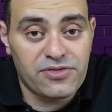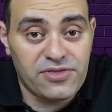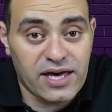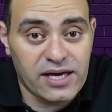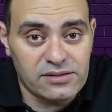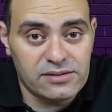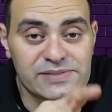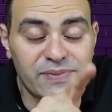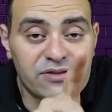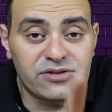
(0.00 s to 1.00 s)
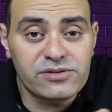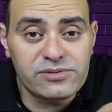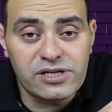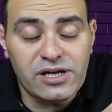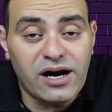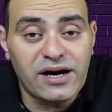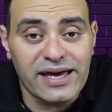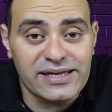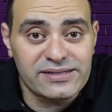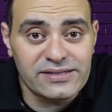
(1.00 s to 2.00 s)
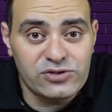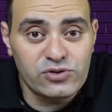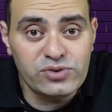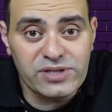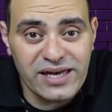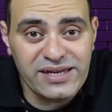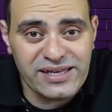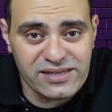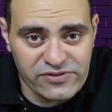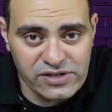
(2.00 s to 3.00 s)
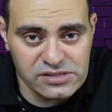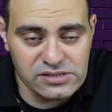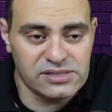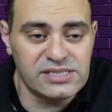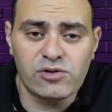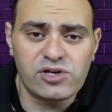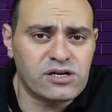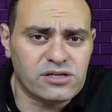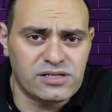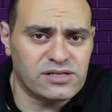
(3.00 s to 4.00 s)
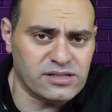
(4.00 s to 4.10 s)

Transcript: ثاد اسمها ترنال هاي اتيتيود اريا ديفنس دي صواريخ خطيره